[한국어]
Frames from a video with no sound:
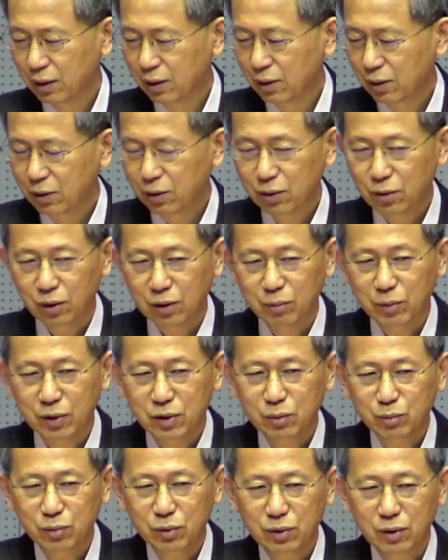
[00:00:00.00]
근데 얼마
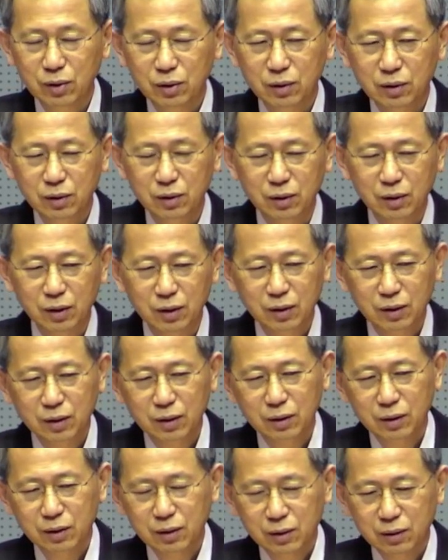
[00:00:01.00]
전부터
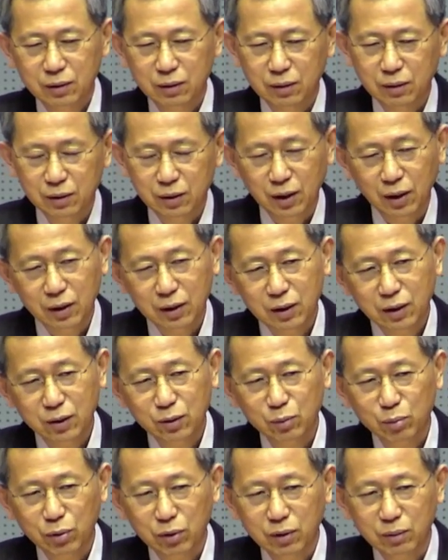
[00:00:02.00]
어,
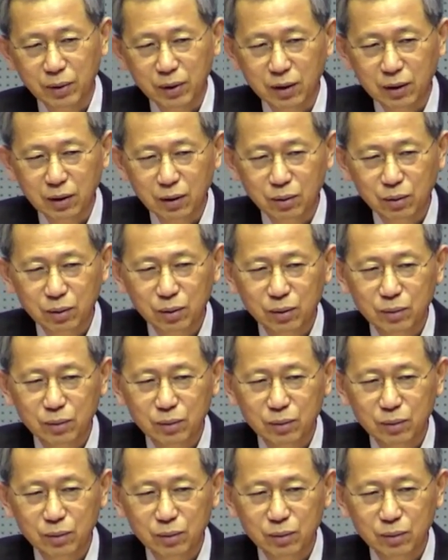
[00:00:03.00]
야간에도 표를 받더라고.